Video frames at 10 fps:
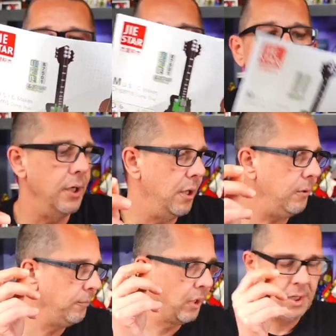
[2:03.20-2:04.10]

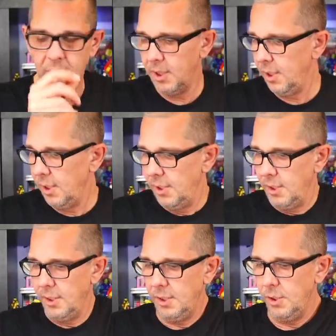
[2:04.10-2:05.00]
Genau.
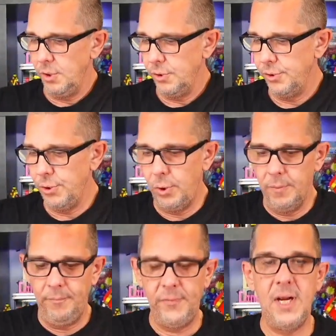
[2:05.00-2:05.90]
So,
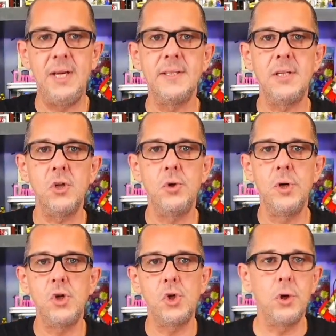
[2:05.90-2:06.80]
da ist das
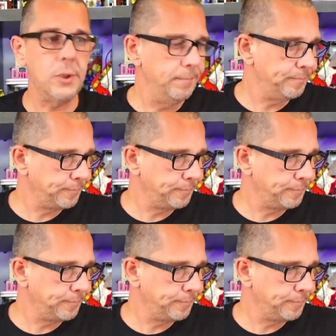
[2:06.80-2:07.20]
schöne Stück.